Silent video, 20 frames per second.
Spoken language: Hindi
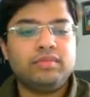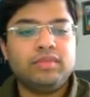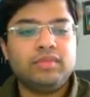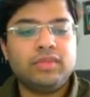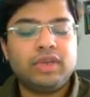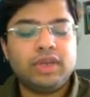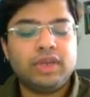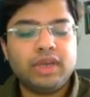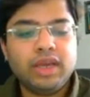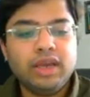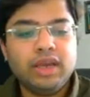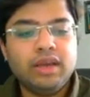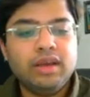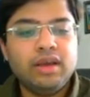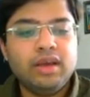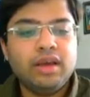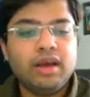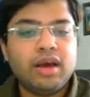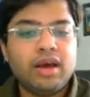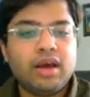ठीक है
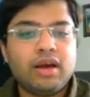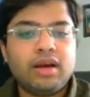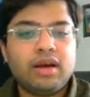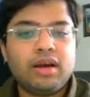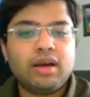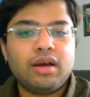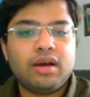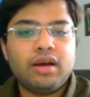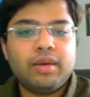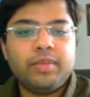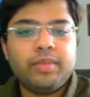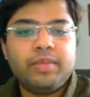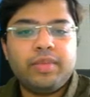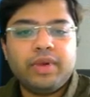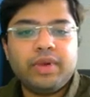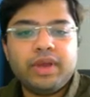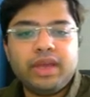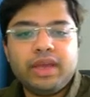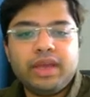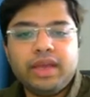अब
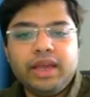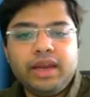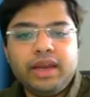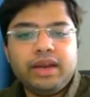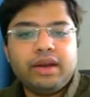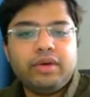एक